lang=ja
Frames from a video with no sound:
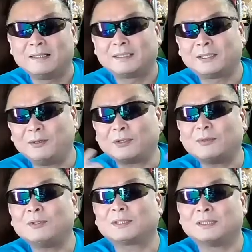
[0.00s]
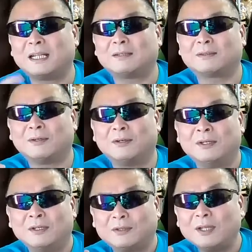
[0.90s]
素人同士になると
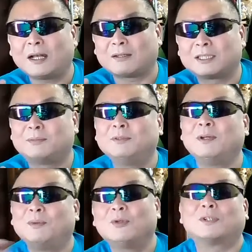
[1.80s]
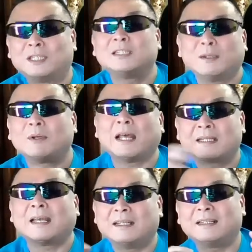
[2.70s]
とにかく自分のものを聞いてもらい
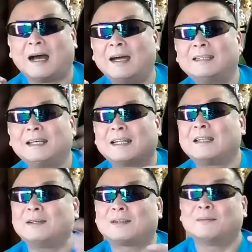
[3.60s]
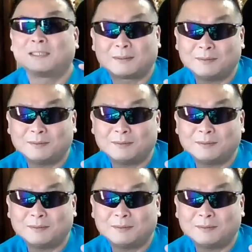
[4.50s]
たい相手が何やっても自